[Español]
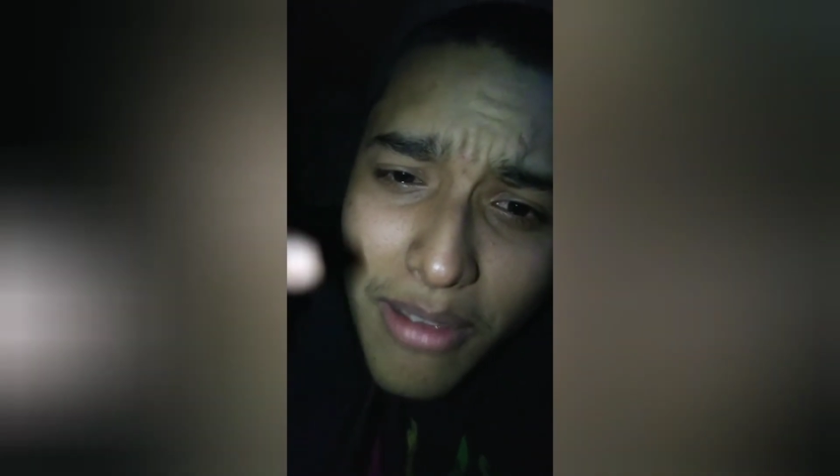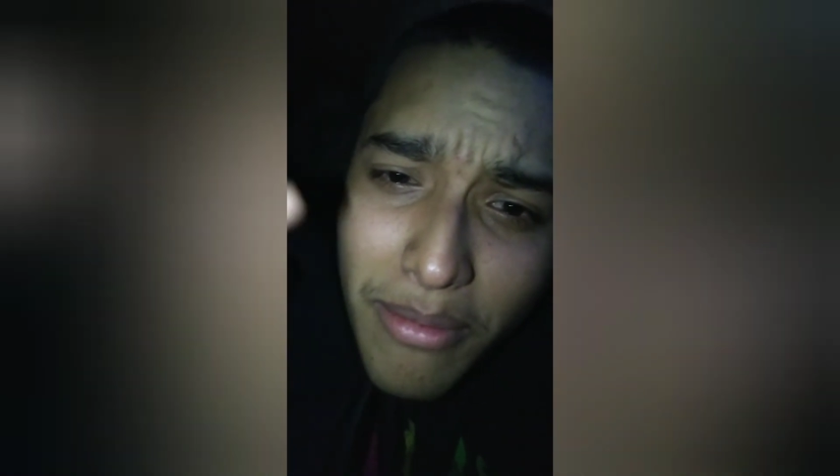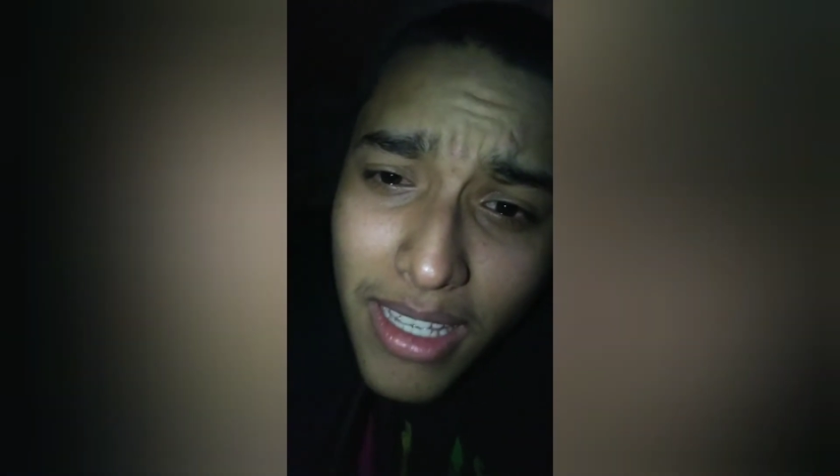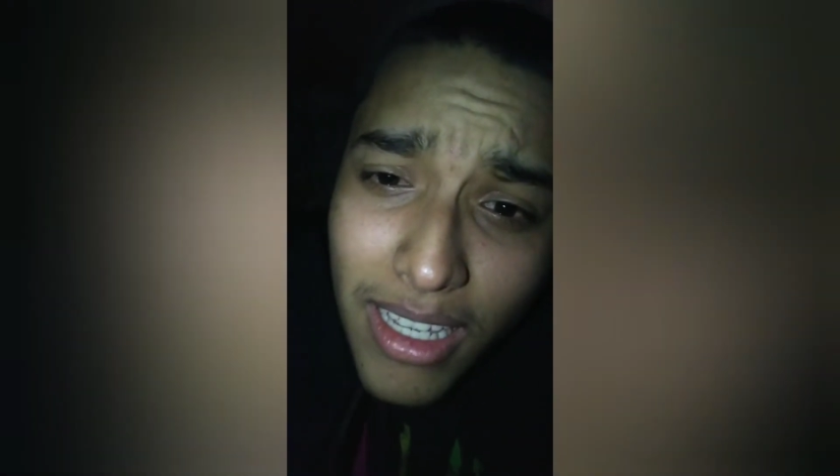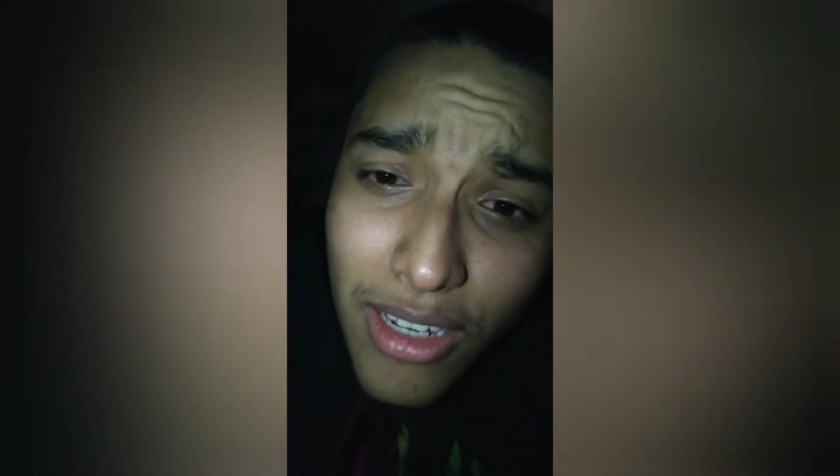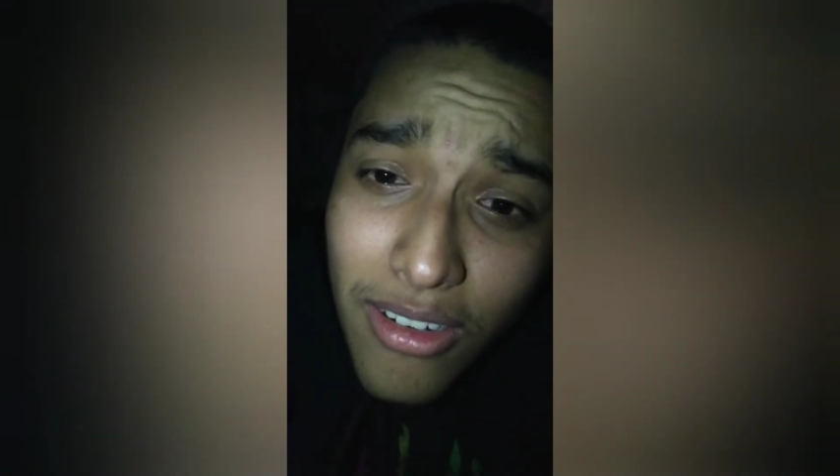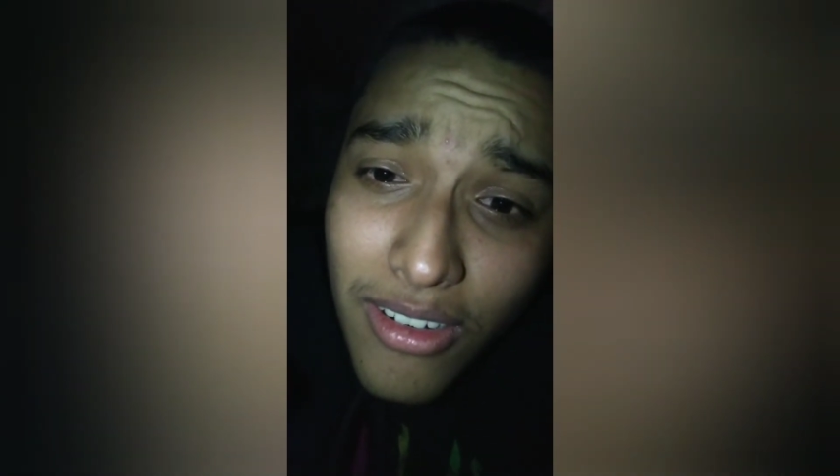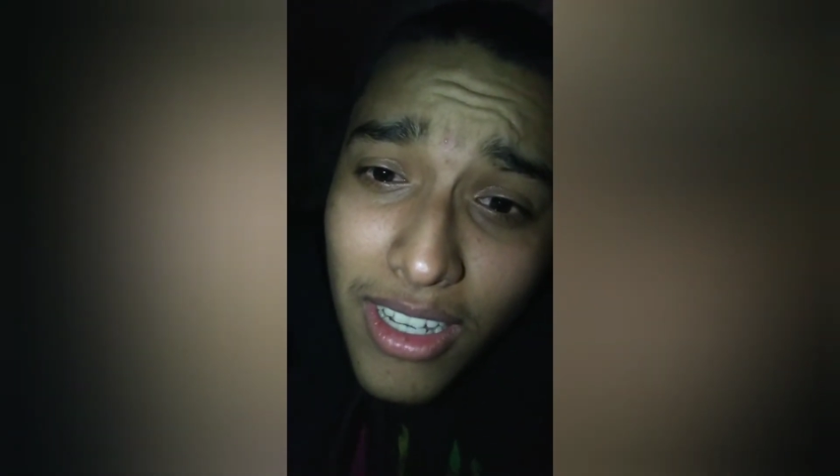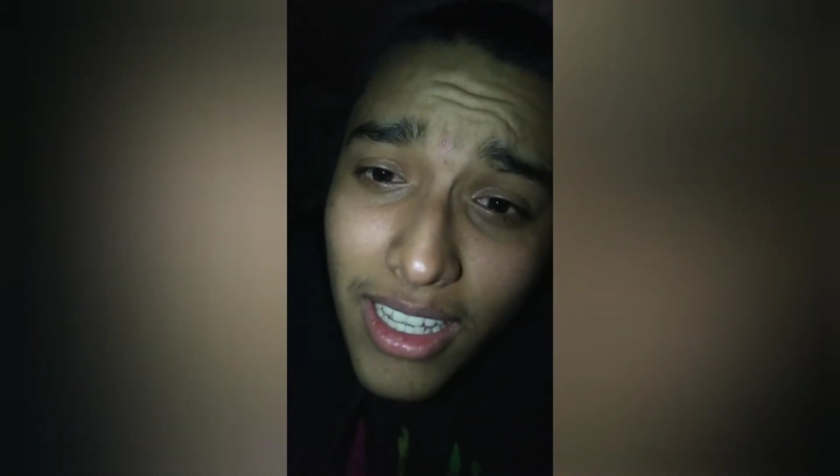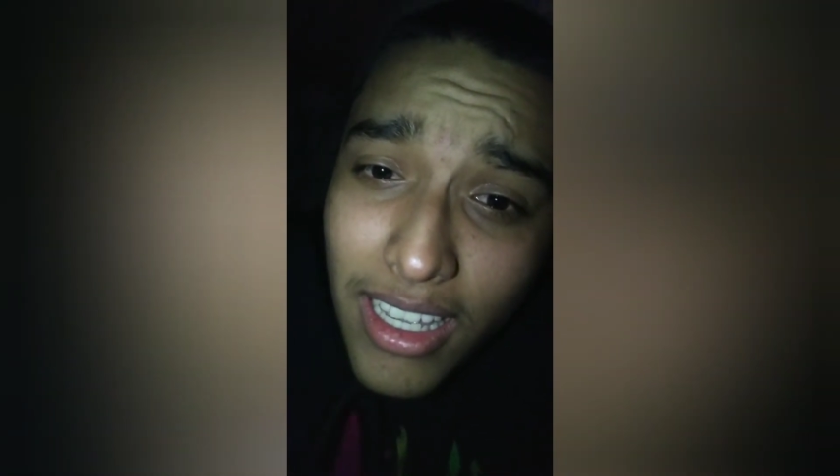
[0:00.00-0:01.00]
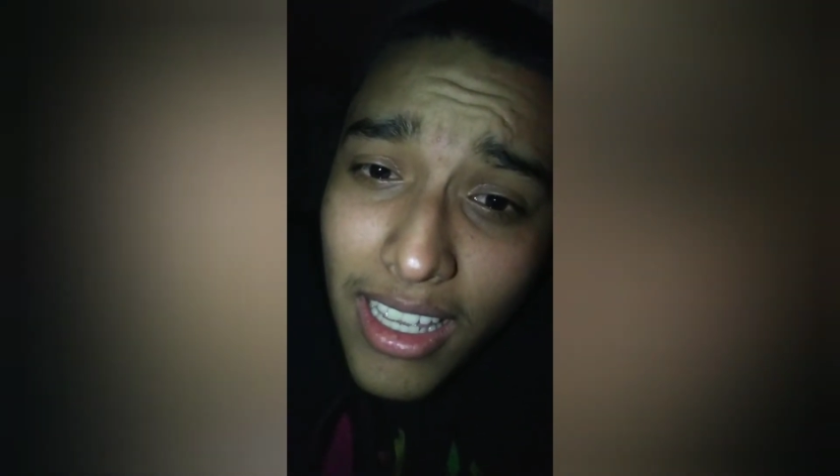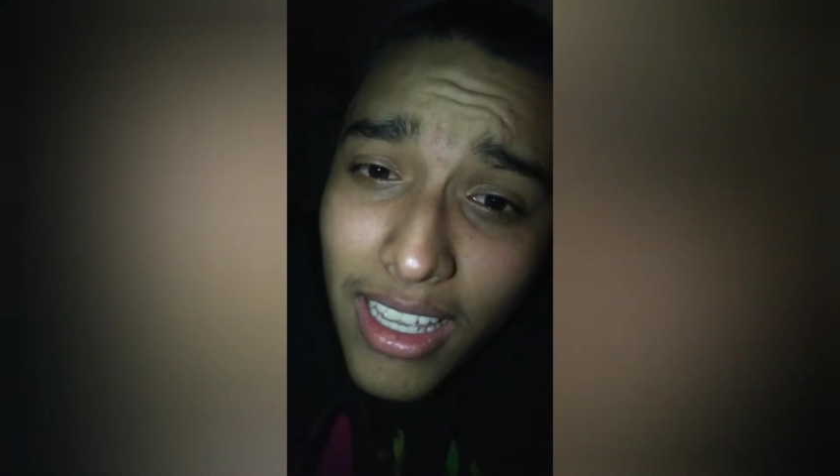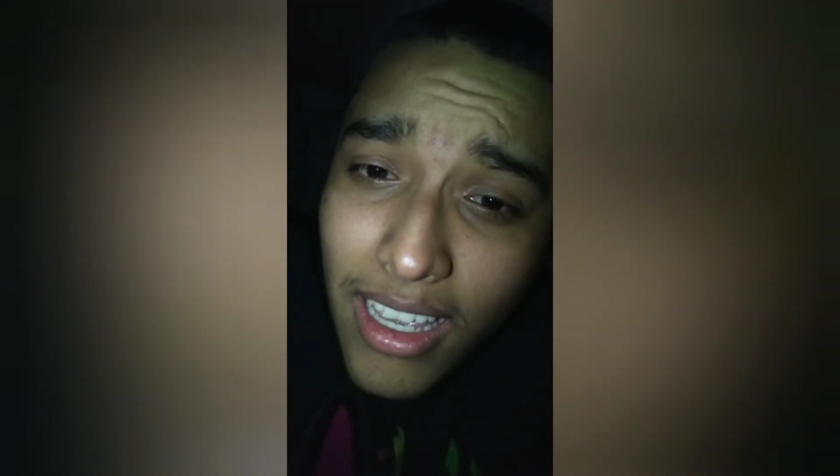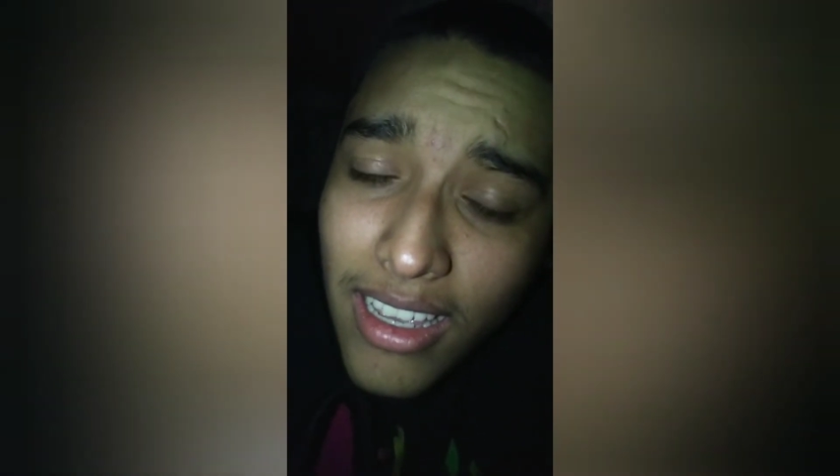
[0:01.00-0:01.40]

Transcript: mi hijo y